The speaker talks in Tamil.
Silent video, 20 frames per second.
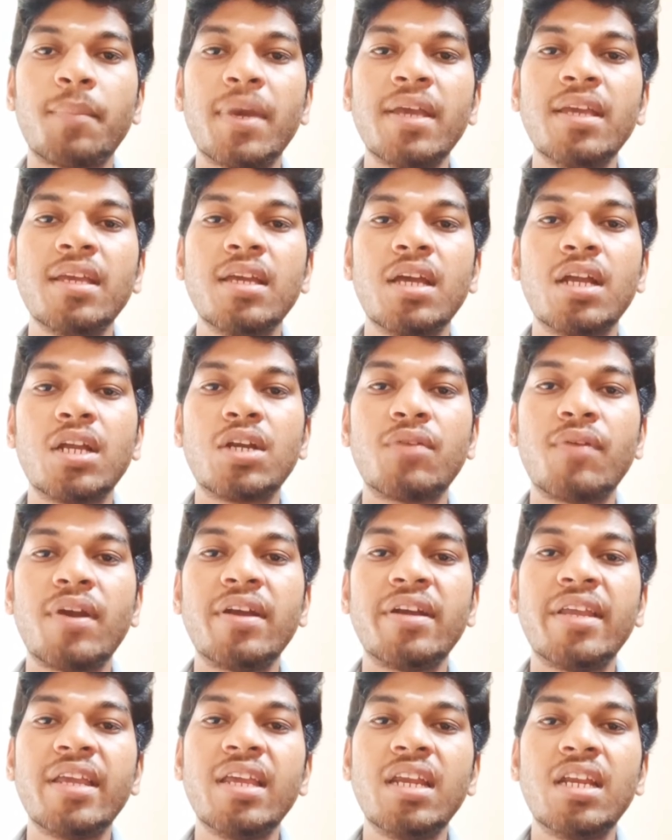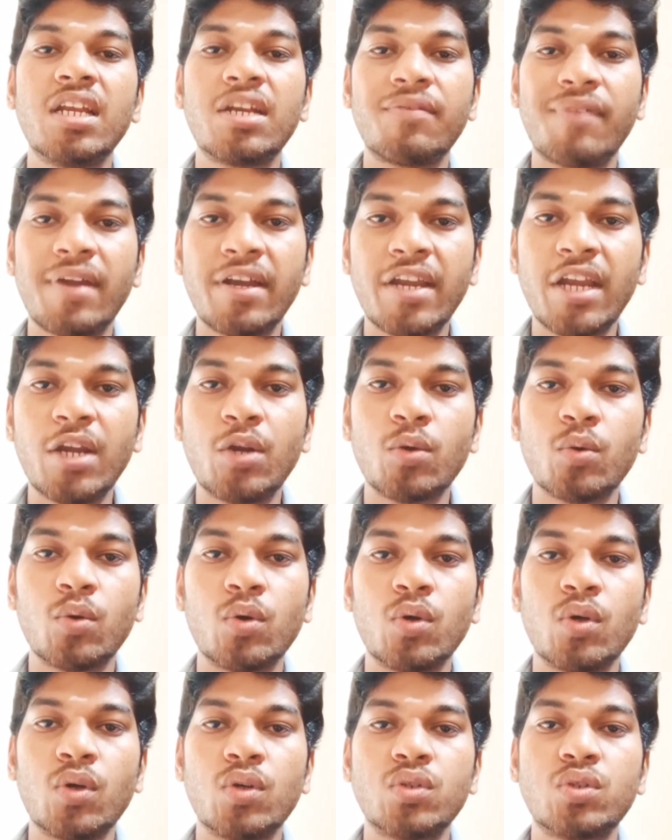பை டுவெண்ட்டி டுவெண்ட்டி டூ
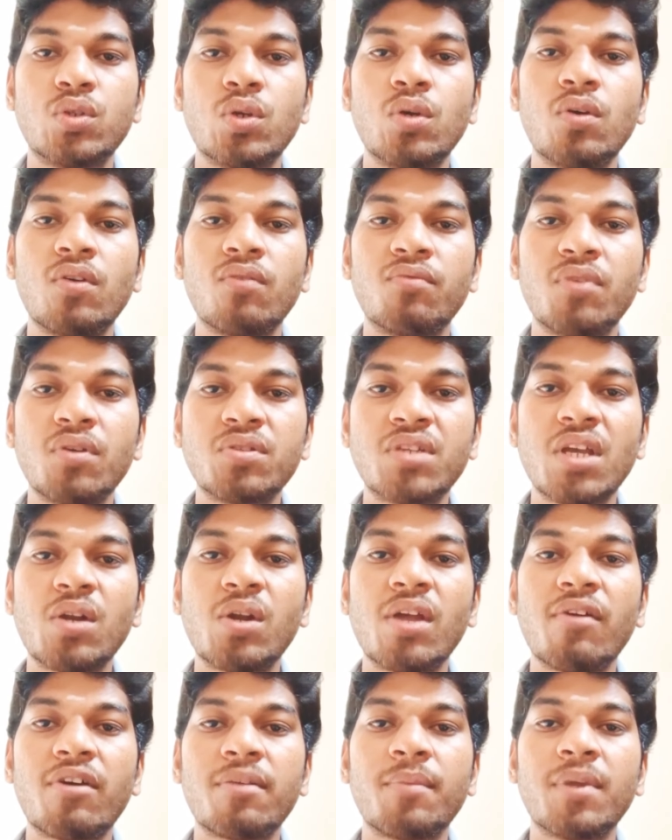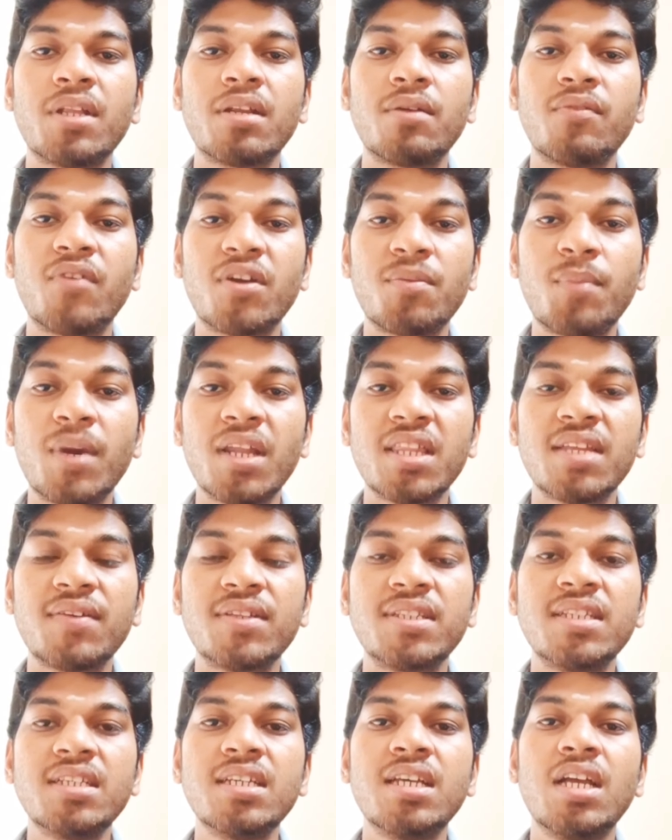ஸோ விவசாயிகளுடைய வருமா வருமானத்தை
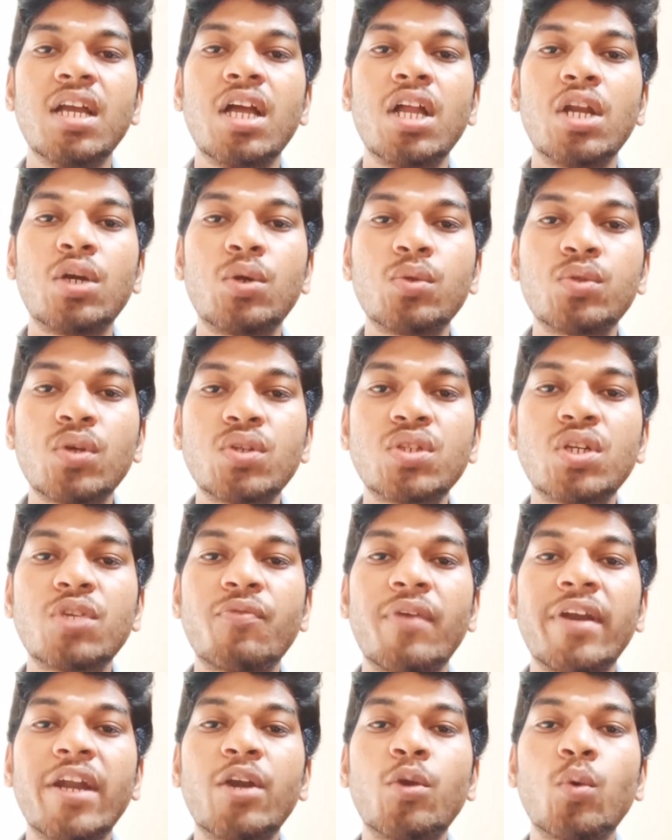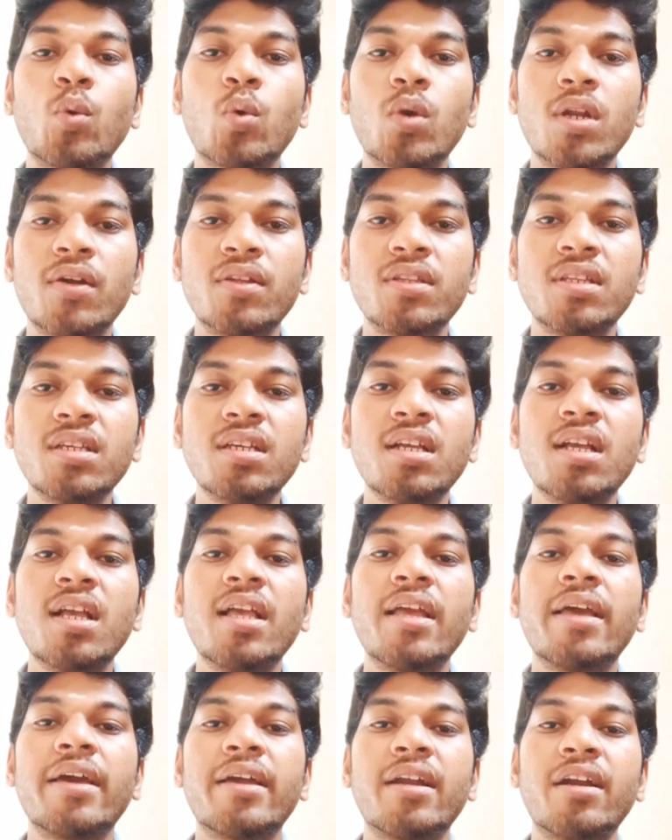வந்து டூ தௌசண்ட் டுவெண்ட்டி டூக்குள்ளே வந்து
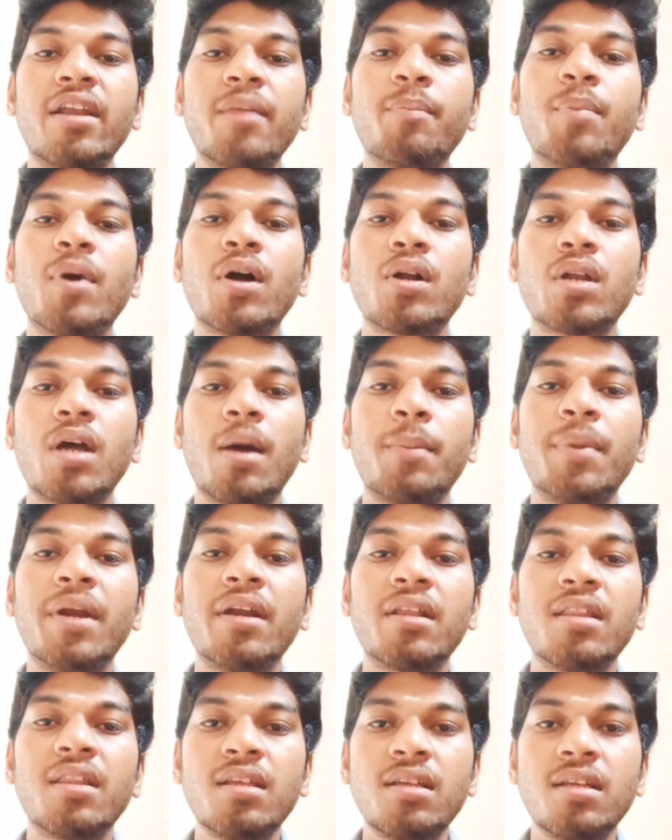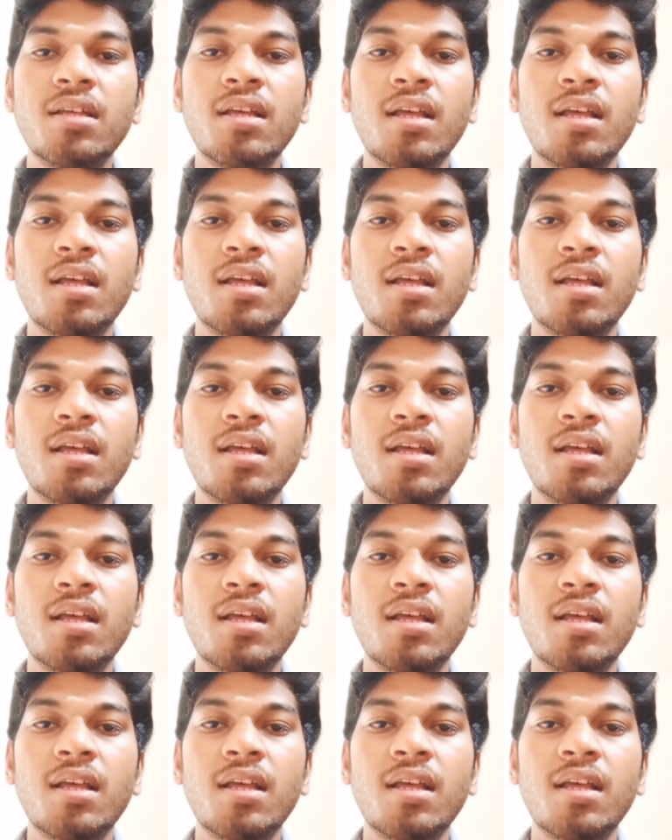இரட்டிப்பாக்கணும் அப்படின்றது